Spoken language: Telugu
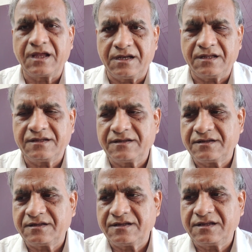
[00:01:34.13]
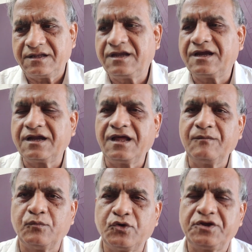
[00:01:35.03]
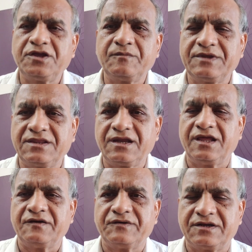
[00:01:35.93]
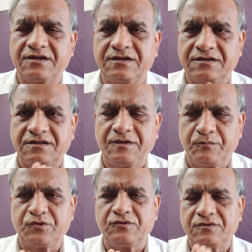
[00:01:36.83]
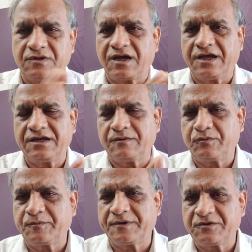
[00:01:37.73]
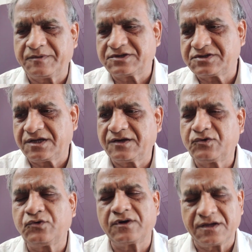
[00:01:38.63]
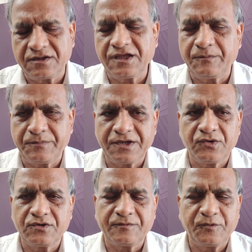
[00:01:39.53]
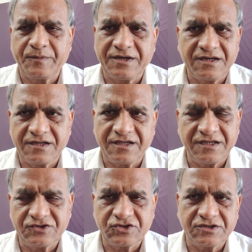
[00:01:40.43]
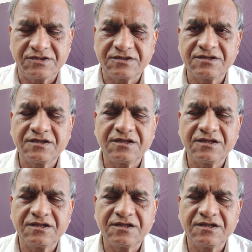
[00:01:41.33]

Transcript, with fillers: అని ఇక్కడ ముఖ్యమంత్రి ఏవన్ ఇప్పుడు ఆయన అప్పుడు ప్రతిపక్ష నాయకుడు కూడా కాదు ఎంపీగా ఉన్నప్పుడు పెట్టిన కేసు అది